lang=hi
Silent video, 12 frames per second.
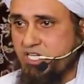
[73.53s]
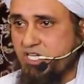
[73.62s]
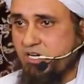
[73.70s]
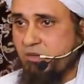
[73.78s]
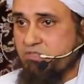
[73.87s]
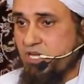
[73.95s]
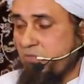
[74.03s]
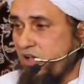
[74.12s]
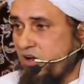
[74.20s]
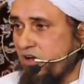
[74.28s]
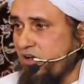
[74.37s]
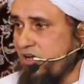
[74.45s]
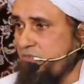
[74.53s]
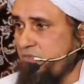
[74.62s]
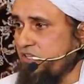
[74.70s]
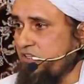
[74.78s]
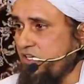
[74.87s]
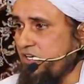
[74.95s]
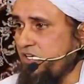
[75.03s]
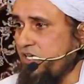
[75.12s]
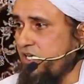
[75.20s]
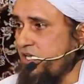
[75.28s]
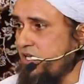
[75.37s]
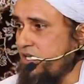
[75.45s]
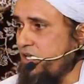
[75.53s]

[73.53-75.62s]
चिकन असल में हलाल मिलती नहीं है